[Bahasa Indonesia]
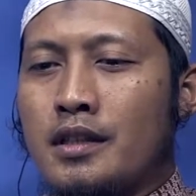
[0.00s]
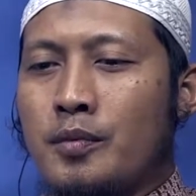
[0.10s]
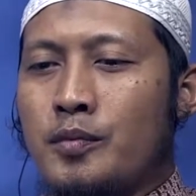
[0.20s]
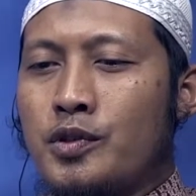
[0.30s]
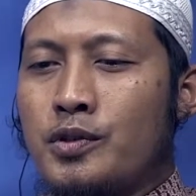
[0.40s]

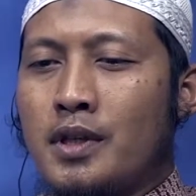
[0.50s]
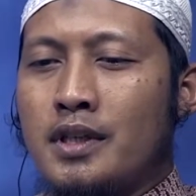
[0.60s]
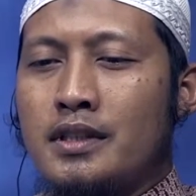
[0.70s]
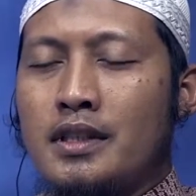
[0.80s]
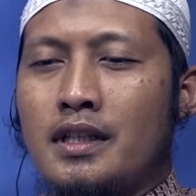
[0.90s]
kebutuhan
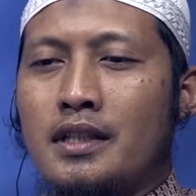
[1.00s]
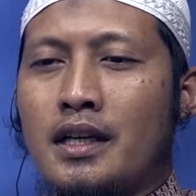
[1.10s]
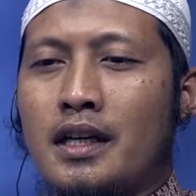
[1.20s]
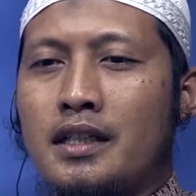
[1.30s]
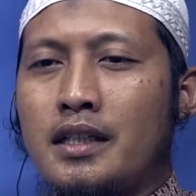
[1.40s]
dia
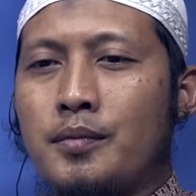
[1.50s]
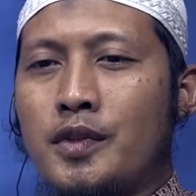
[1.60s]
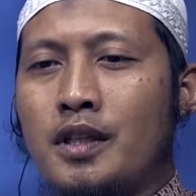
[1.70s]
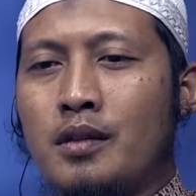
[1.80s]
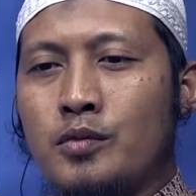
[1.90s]
terhadap
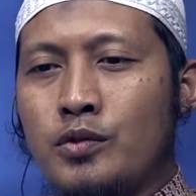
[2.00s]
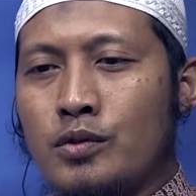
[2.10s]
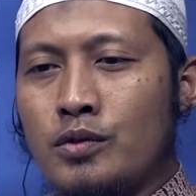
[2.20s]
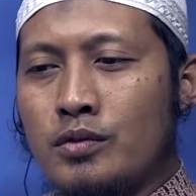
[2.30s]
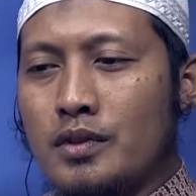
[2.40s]

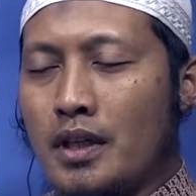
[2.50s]
ilmu,